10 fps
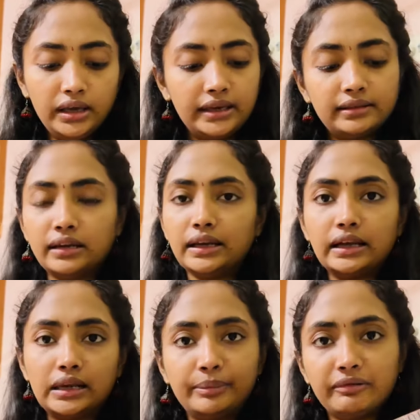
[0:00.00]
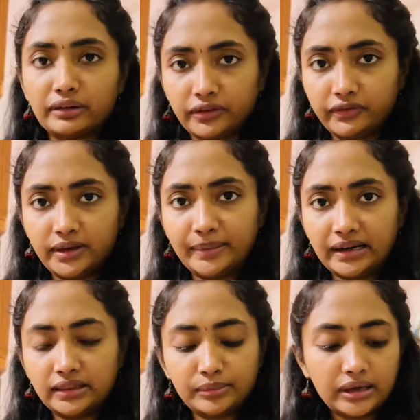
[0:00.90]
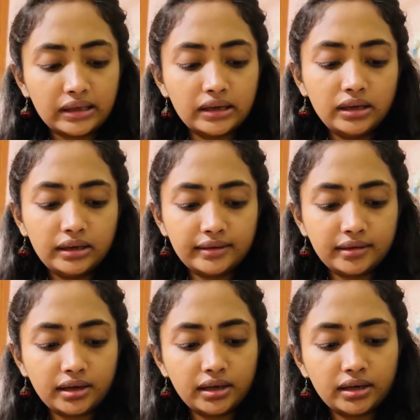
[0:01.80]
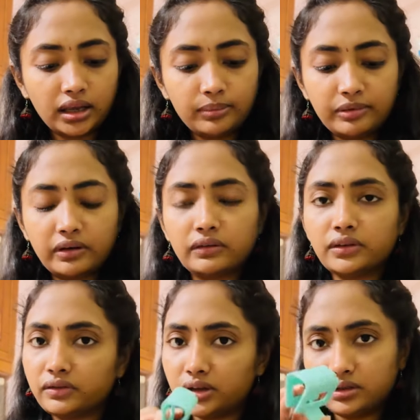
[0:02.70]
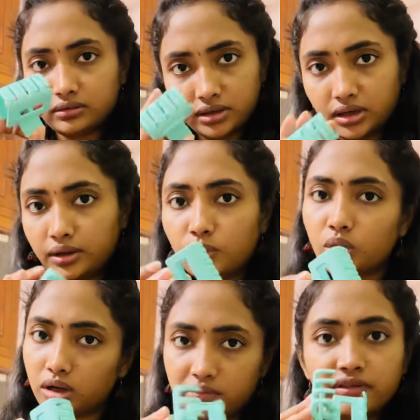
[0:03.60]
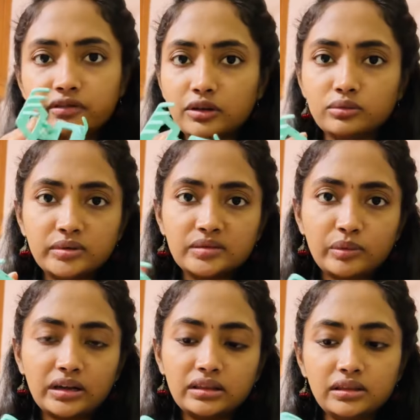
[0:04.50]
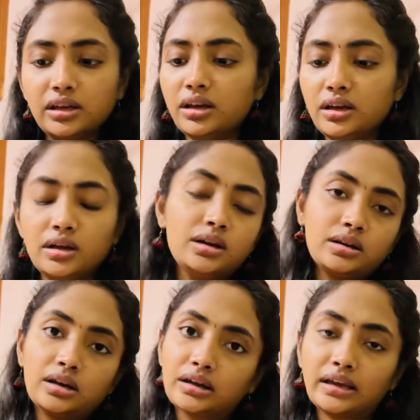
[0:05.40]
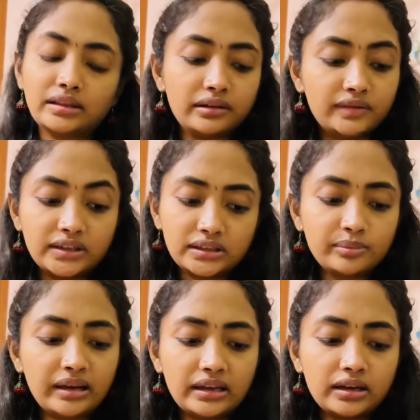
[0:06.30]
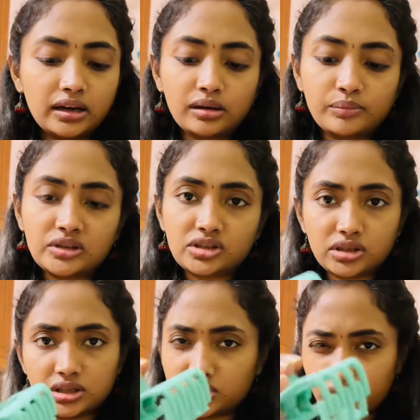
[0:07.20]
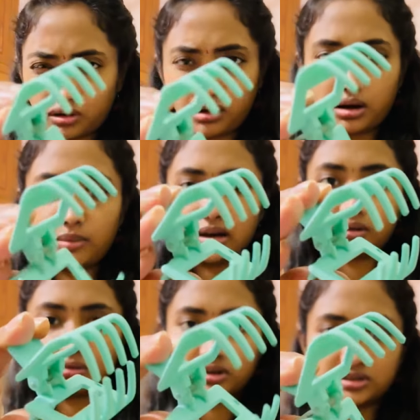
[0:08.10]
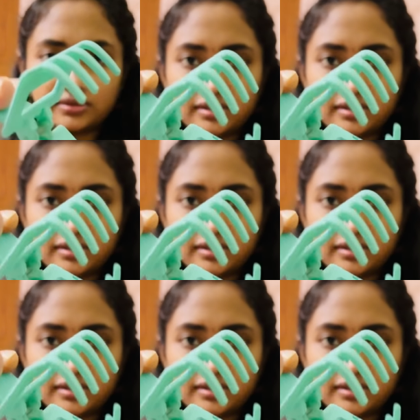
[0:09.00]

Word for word: ఈ త్రీ కలిపి వన్ ఫిఫ్టీ పడింది మనకి ఈ త్రీ కలిపి వన్ ఫిఫ్టీ అంటే ఒకటి ఫిఫ్టీ రూపీస్ పడింది నాకైతే వర్త్ బయింగ్ అని అనిపించింది చాలా బలంగా ఉన్నాయి